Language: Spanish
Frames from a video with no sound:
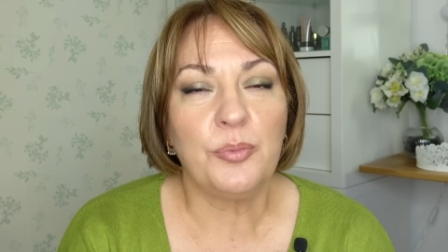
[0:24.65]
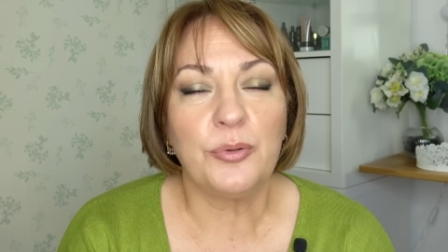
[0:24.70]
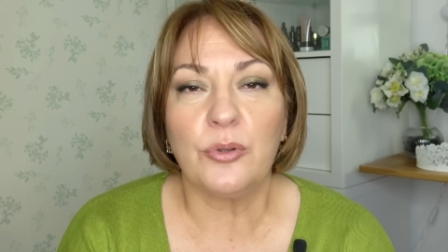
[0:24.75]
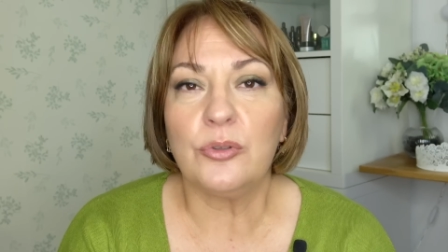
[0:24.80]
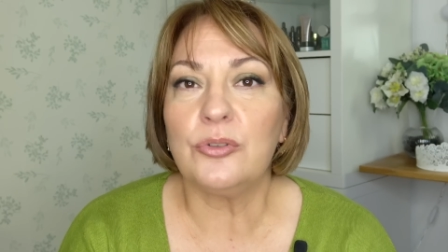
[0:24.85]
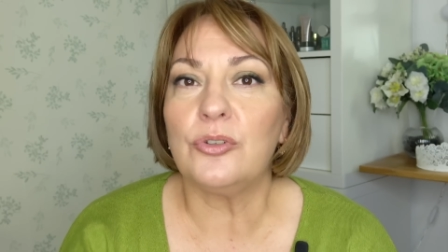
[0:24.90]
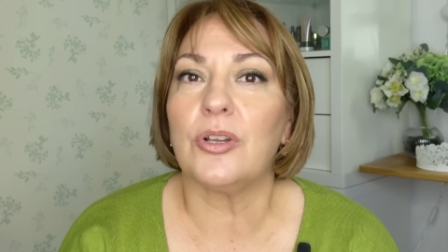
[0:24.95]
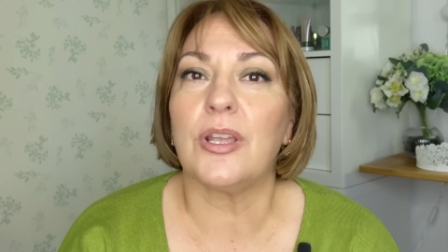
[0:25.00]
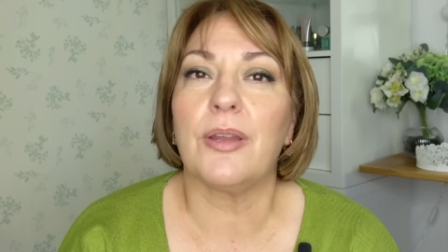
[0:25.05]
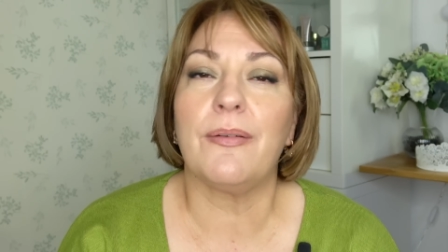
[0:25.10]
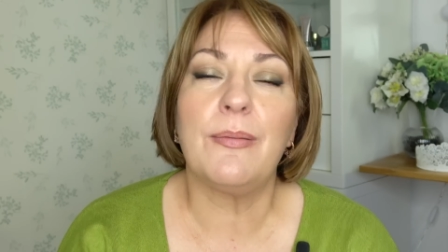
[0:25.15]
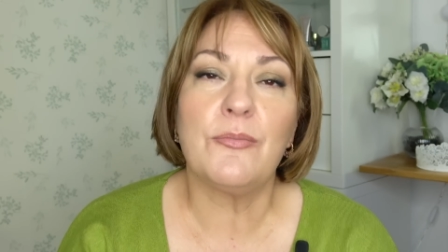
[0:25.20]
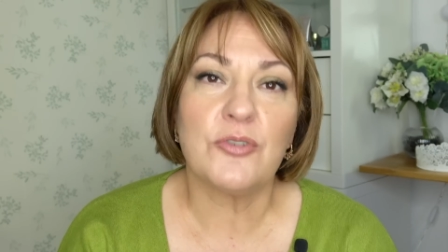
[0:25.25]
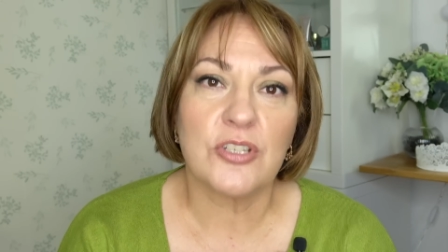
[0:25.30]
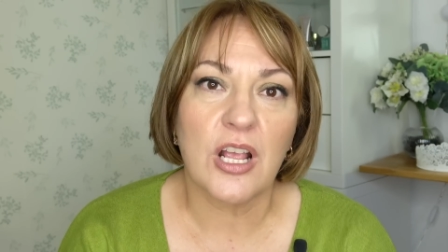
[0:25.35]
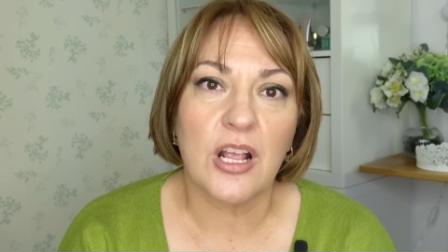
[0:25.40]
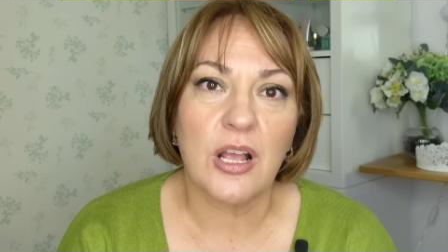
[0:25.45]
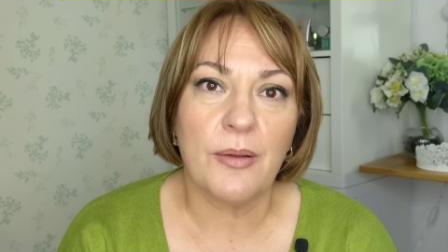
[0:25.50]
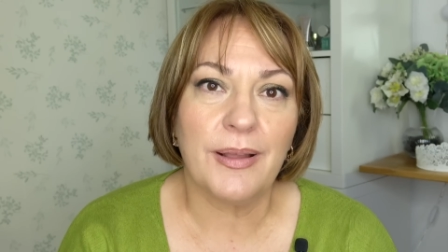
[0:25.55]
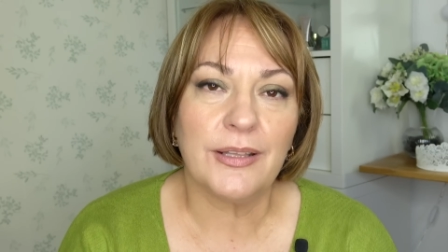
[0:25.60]
productos que
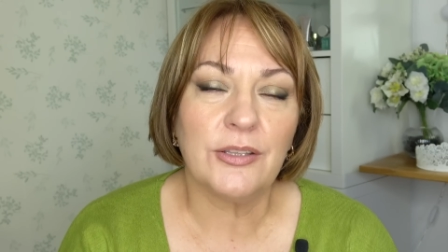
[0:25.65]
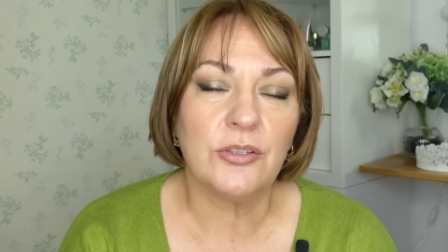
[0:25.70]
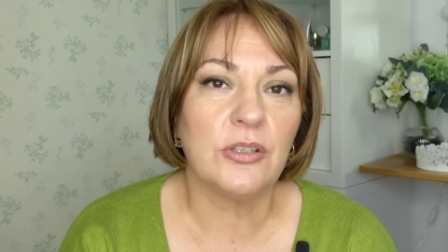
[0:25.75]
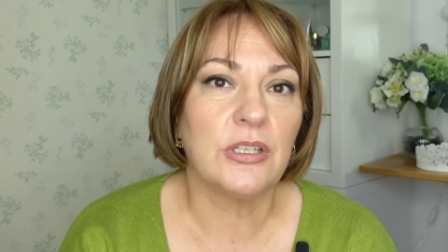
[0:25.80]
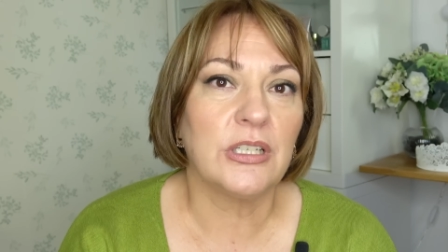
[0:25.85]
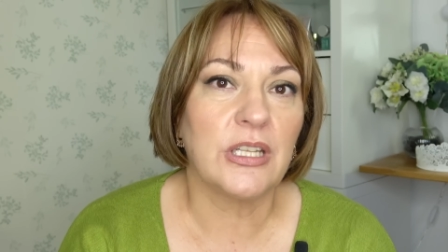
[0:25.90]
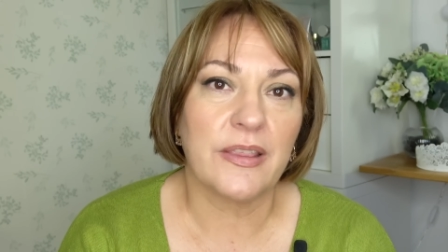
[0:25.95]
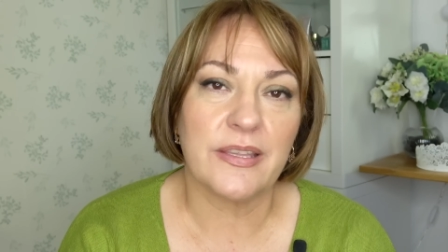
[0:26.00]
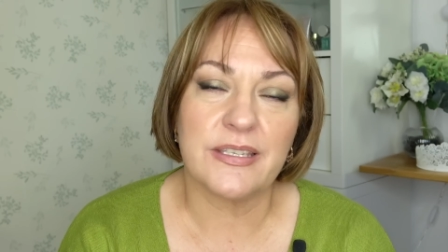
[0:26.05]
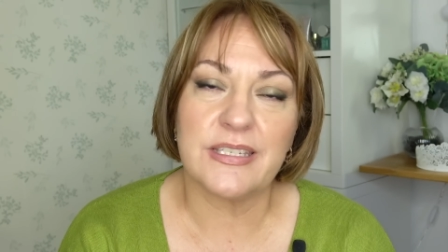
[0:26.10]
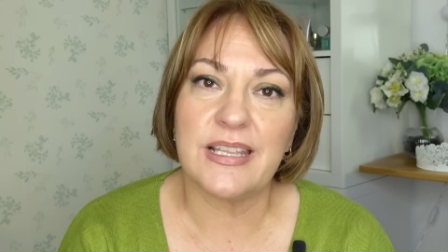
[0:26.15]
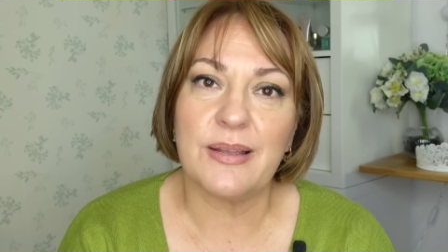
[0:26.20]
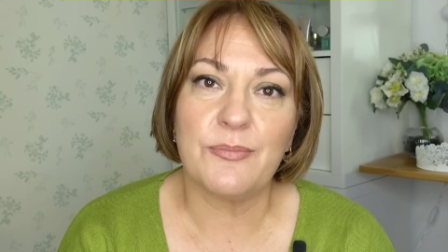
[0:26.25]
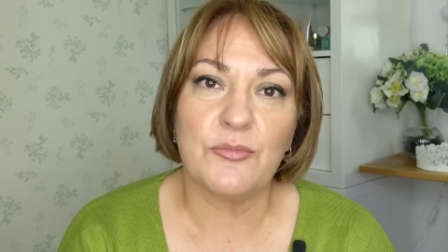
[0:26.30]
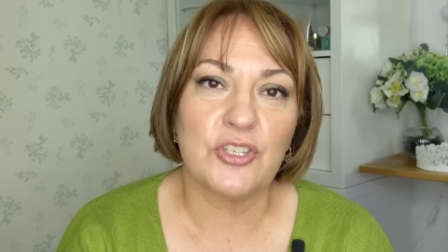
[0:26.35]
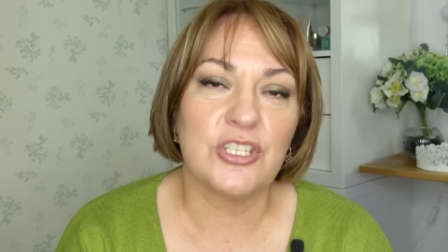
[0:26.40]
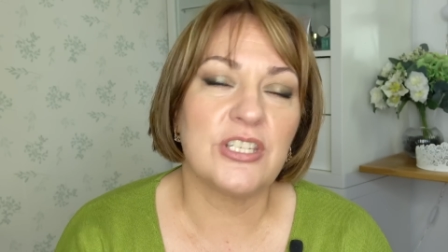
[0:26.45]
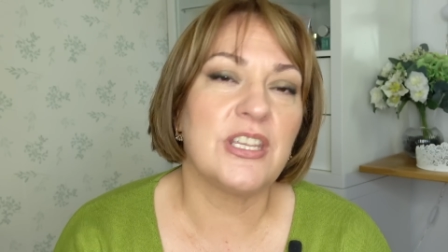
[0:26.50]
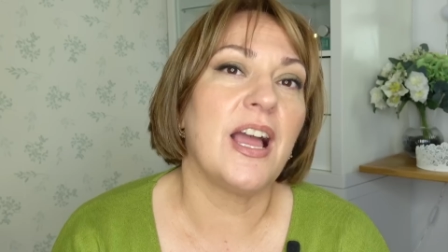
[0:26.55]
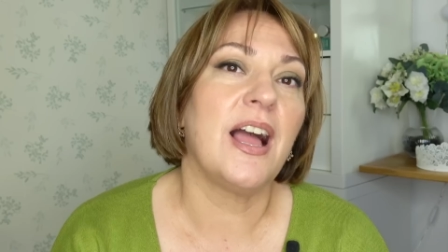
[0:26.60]
vamos acabando y que
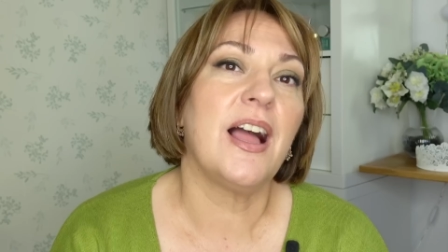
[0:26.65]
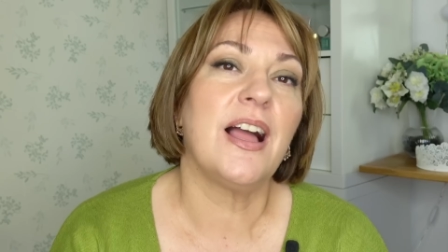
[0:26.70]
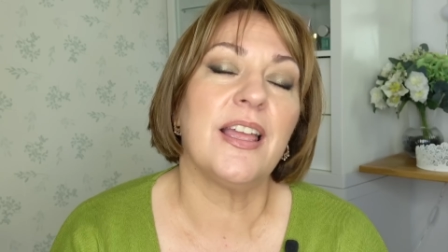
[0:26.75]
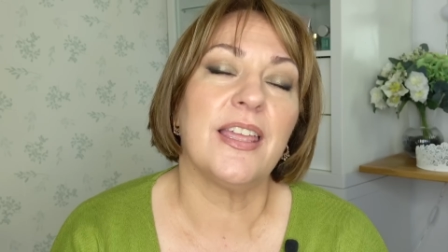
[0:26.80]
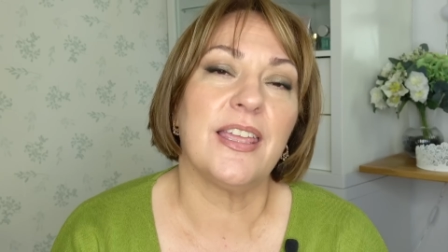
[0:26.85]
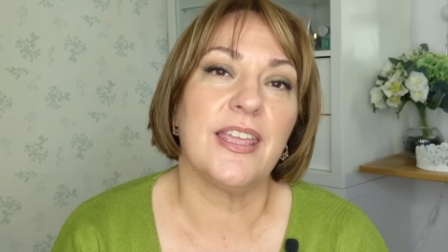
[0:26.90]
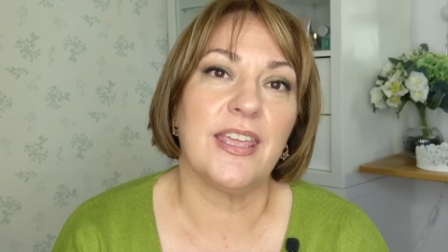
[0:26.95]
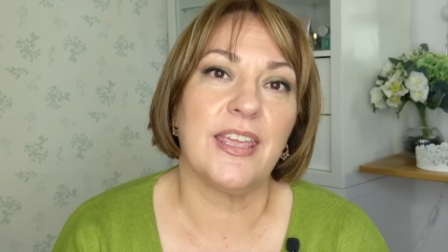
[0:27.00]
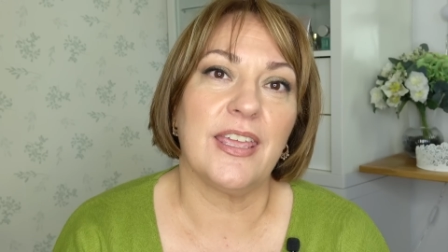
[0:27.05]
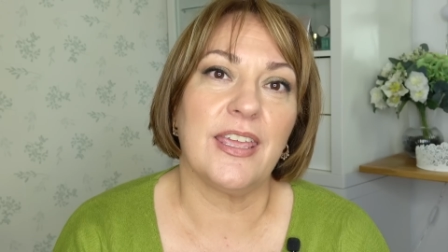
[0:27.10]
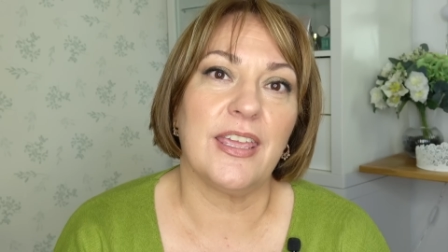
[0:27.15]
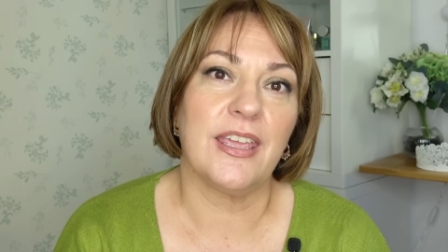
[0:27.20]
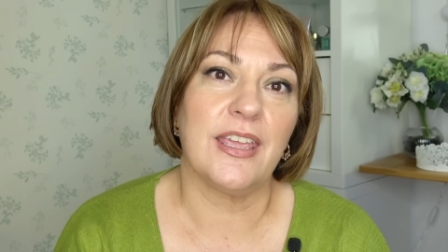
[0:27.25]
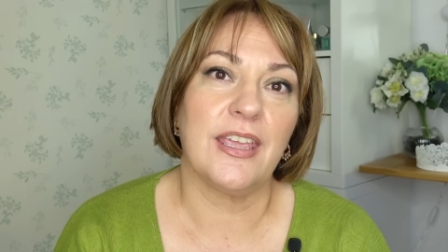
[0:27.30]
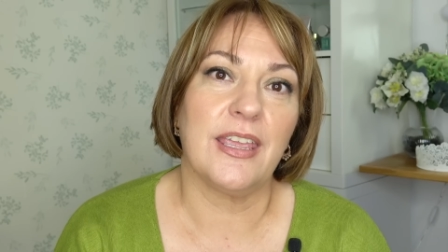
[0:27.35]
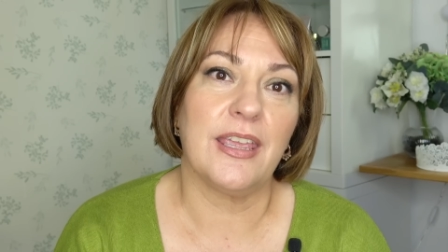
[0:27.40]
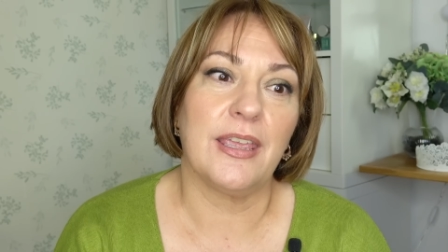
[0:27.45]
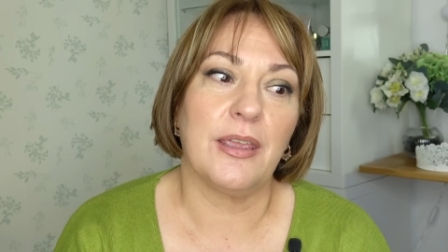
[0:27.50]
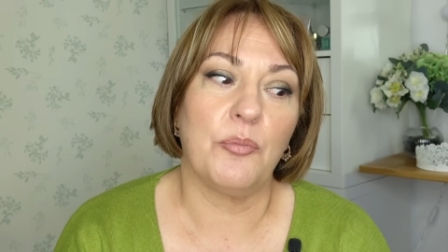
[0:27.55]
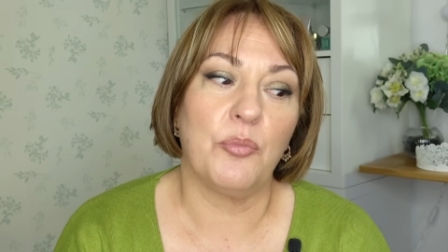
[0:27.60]
necesitamos ya,
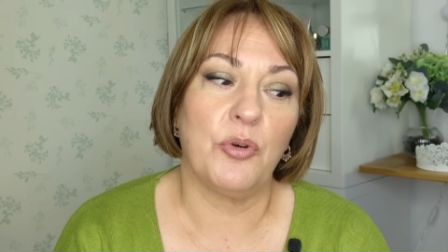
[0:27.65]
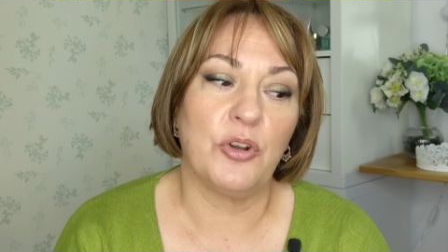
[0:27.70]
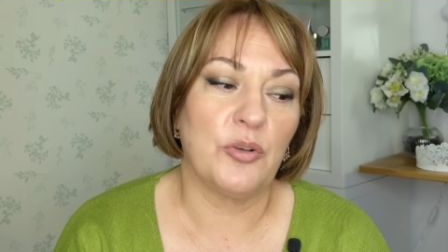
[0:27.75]
eh,